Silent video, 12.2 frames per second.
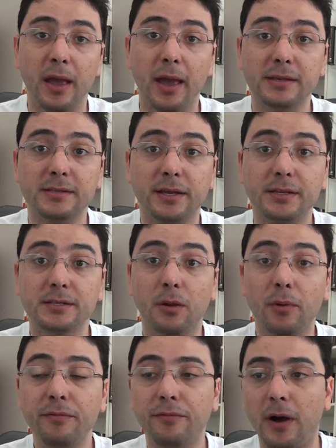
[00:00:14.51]
Essa
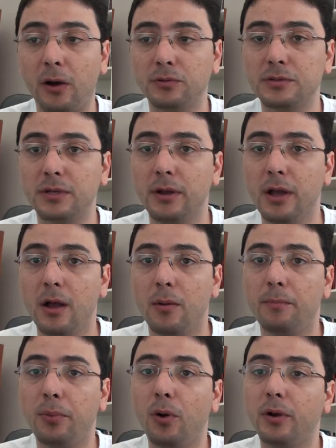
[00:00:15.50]
questão é falsa
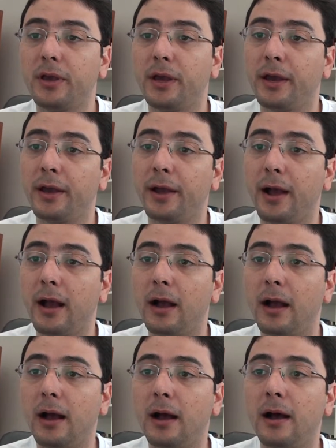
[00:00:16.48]
porque
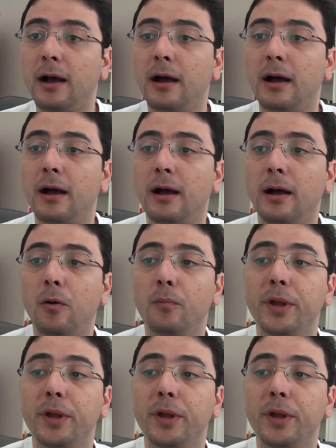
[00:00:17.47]
a,